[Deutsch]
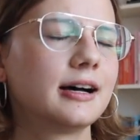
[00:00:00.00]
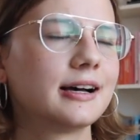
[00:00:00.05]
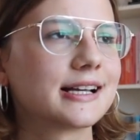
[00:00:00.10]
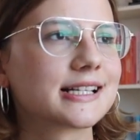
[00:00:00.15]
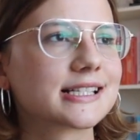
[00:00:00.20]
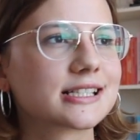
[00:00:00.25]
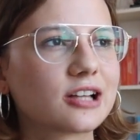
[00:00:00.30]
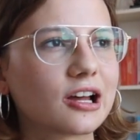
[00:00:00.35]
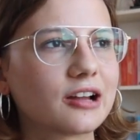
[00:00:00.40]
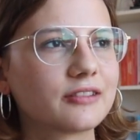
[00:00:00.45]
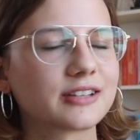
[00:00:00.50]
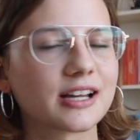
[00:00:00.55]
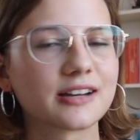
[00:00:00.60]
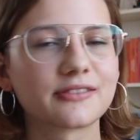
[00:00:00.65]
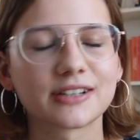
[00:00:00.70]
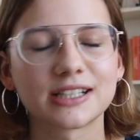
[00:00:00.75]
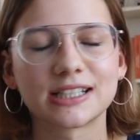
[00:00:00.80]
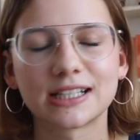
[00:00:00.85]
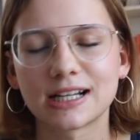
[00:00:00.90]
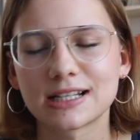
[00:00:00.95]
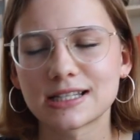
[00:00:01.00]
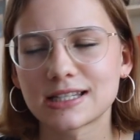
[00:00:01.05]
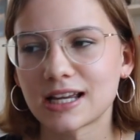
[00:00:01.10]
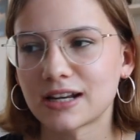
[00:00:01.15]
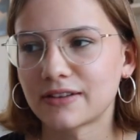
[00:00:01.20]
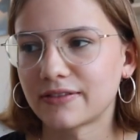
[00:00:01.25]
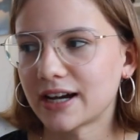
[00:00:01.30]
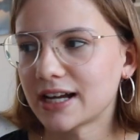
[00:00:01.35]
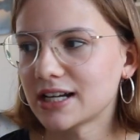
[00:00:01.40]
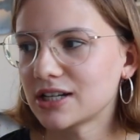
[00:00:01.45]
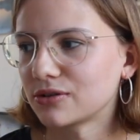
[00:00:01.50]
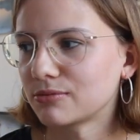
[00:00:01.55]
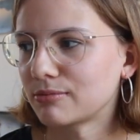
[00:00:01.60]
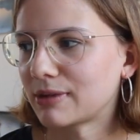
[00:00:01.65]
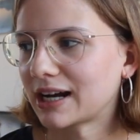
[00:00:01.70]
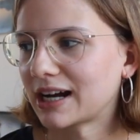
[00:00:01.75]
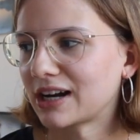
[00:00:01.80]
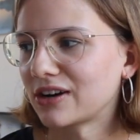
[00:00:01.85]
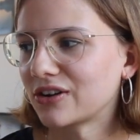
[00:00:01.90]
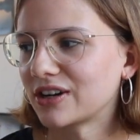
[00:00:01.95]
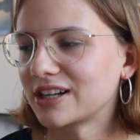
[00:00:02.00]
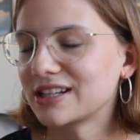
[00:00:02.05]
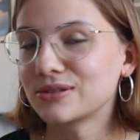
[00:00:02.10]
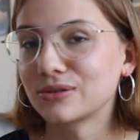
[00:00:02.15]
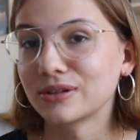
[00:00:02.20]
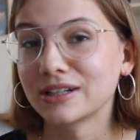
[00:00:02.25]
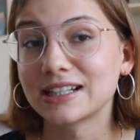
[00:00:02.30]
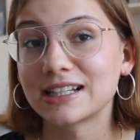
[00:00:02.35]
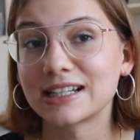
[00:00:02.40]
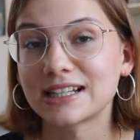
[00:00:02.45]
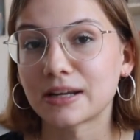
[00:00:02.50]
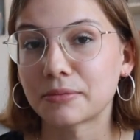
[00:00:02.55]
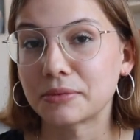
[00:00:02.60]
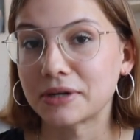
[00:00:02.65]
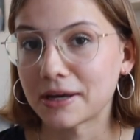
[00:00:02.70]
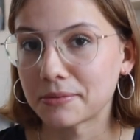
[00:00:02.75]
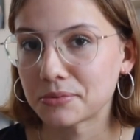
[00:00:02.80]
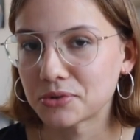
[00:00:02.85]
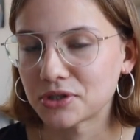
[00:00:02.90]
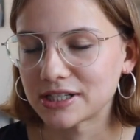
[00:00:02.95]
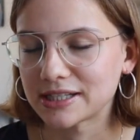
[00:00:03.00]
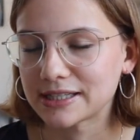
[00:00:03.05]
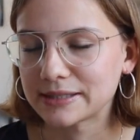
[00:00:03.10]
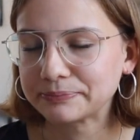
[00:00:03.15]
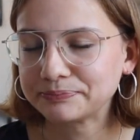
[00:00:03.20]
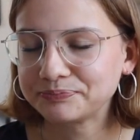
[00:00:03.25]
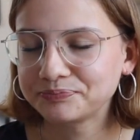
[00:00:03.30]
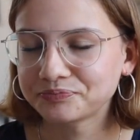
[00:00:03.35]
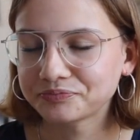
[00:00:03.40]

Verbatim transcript: Es läuft einfach die ganze Zeit weiter und man kann auch nicht so richtig damit abschließen.